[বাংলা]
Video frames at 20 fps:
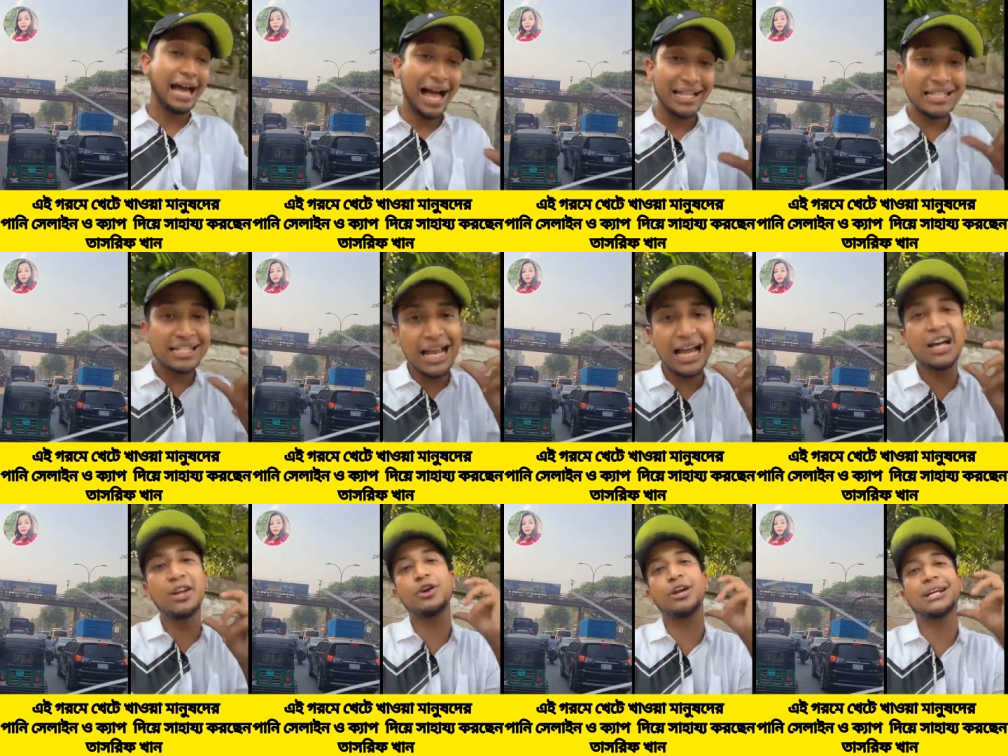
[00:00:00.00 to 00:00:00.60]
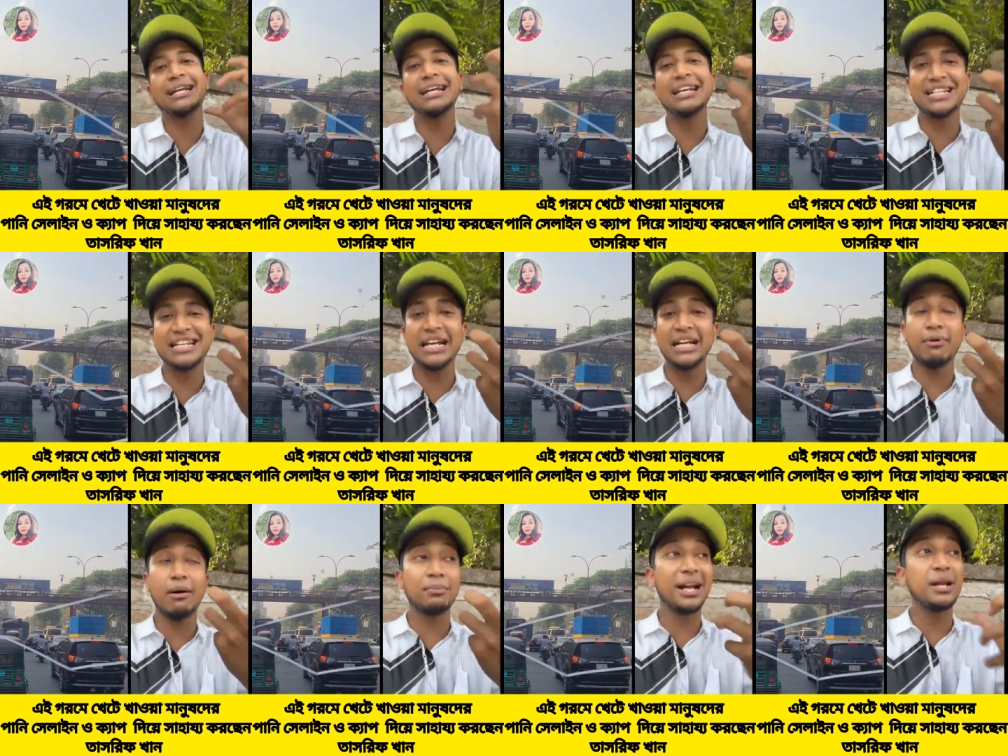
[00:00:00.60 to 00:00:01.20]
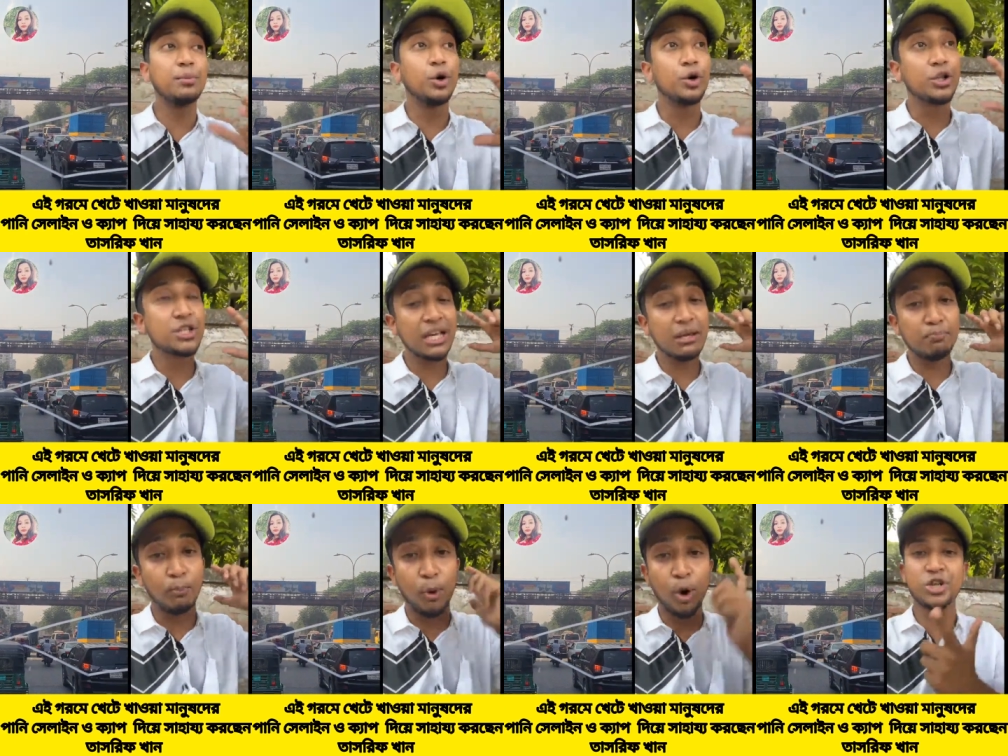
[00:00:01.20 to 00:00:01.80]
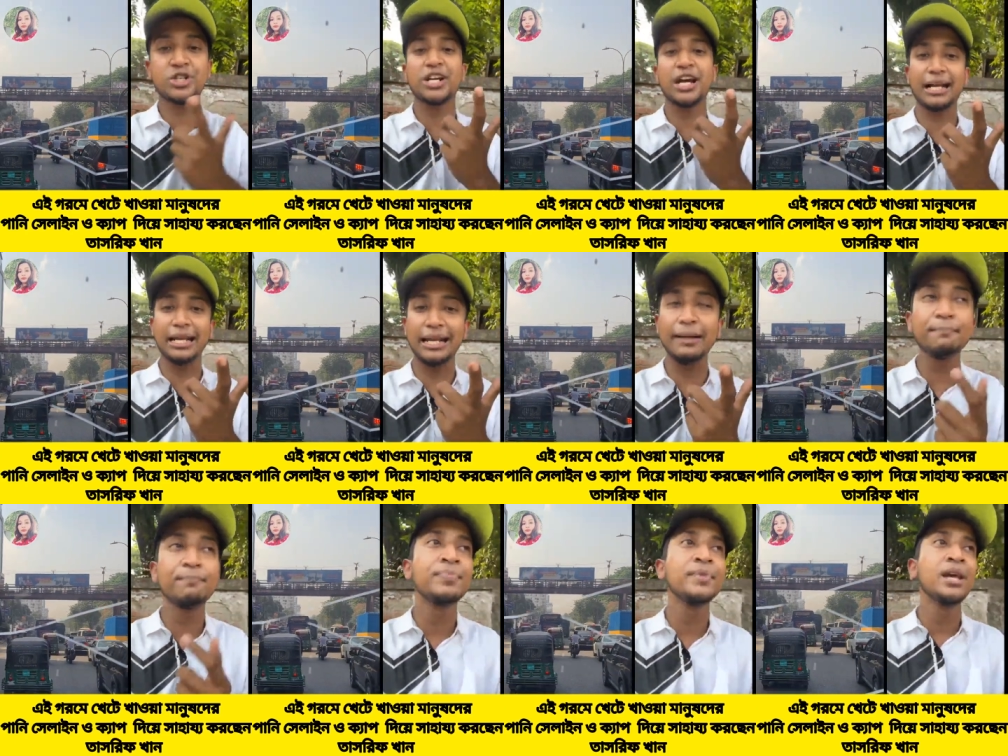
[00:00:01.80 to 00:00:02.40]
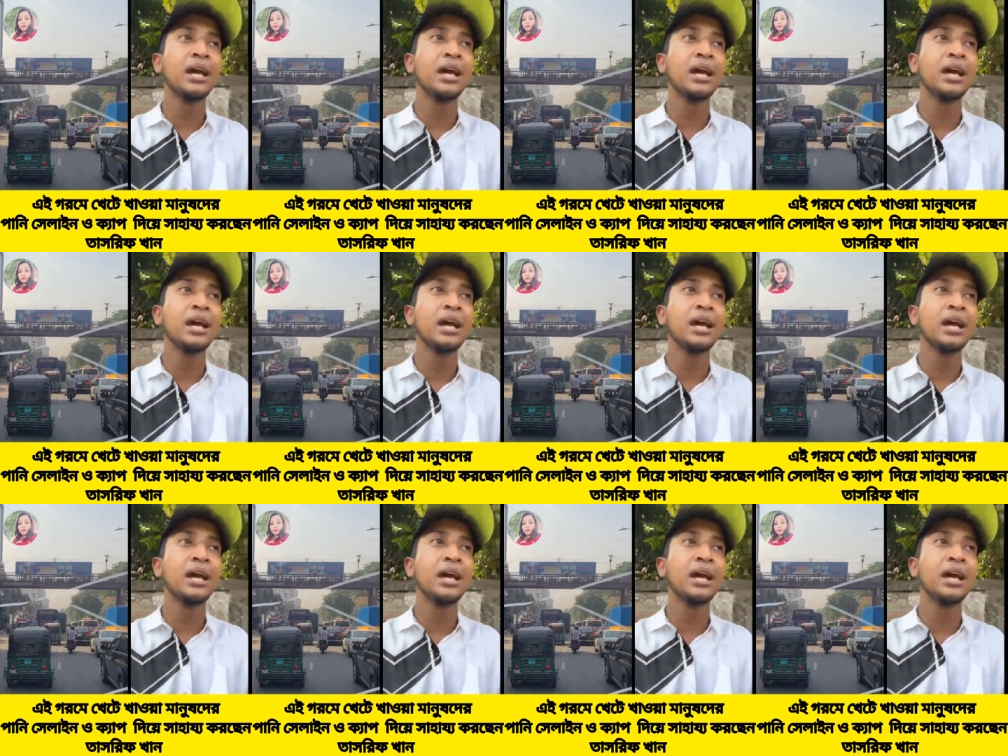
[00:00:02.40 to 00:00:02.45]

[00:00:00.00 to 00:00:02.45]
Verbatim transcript: গাছ লাগানোর একটা ইনিশিয়েটিভ আমরা নিব হচ্ছে বর্ষাকালে